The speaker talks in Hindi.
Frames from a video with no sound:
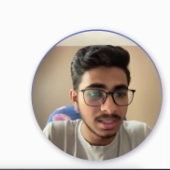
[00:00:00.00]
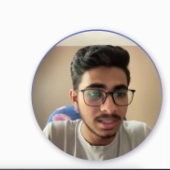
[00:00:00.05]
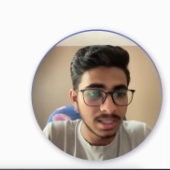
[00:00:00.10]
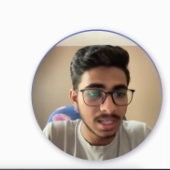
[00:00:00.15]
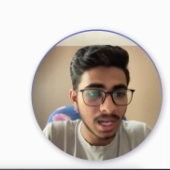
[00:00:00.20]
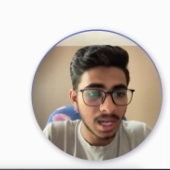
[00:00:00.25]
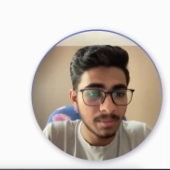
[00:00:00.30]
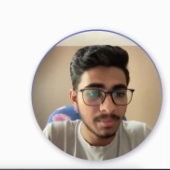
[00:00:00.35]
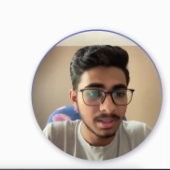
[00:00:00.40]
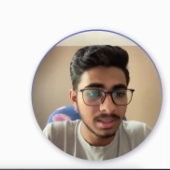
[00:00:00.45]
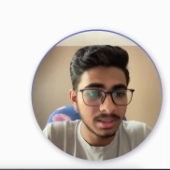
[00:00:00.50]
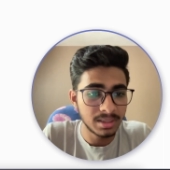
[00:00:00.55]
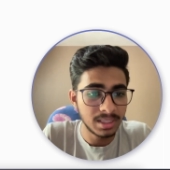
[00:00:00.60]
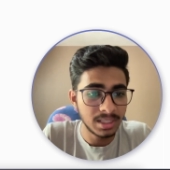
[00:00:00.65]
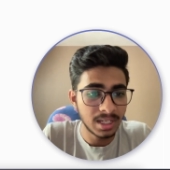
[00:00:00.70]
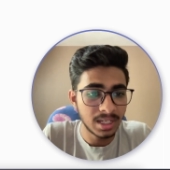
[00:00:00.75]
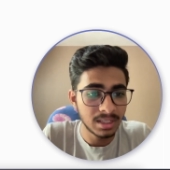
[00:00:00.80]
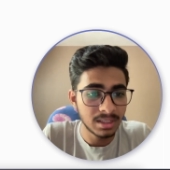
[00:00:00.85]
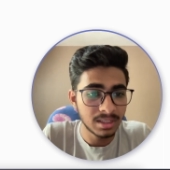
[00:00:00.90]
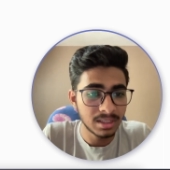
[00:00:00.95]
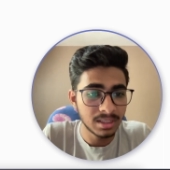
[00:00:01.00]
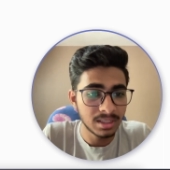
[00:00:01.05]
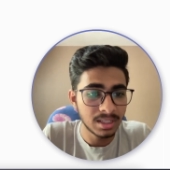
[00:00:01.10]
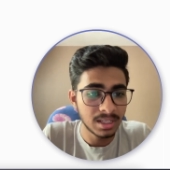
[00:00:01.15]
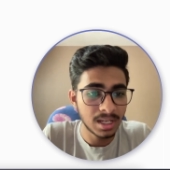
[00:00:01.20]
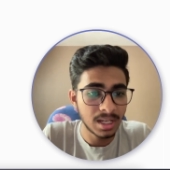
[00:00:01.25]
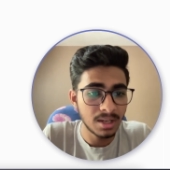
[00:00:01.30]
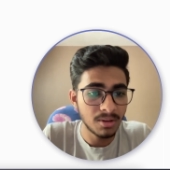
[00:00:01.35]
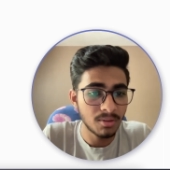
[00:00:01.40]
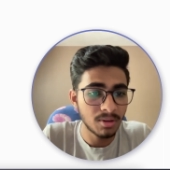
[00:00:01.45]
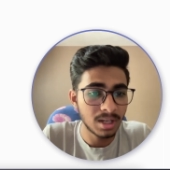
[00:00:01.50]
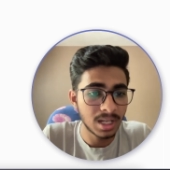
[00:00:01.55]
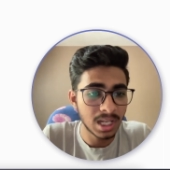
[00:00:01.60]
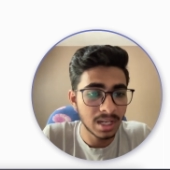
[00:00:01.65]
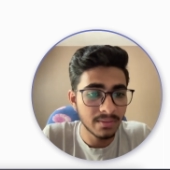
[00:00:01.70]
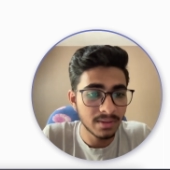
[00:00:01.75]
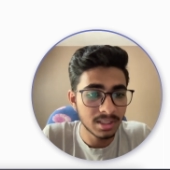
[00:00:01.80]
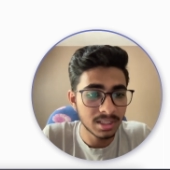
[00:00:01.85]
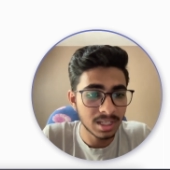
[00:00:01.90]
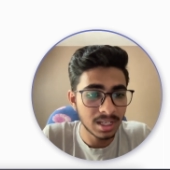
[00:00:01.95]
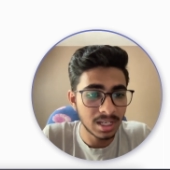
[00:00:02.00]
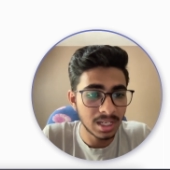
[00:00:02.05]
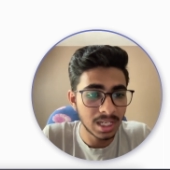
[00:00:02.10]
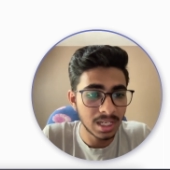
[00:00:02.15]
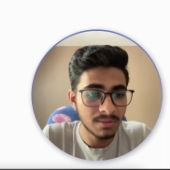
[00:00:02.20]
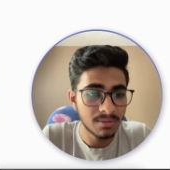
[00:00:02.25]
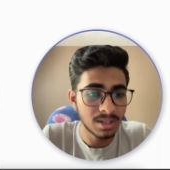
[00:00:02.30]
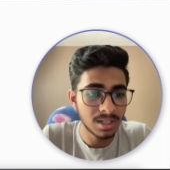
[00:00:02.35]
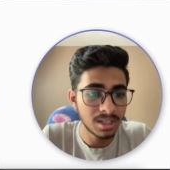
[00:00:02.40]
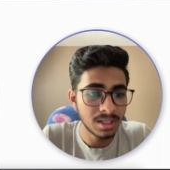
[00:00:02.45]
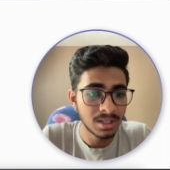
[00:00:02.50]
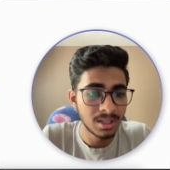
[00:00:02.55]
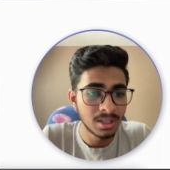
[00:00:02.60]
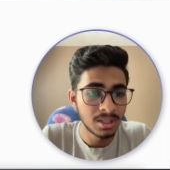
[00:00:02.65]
यहाँ पे हिंदी ऐड कर देना है और लैंग्वेज का लेवल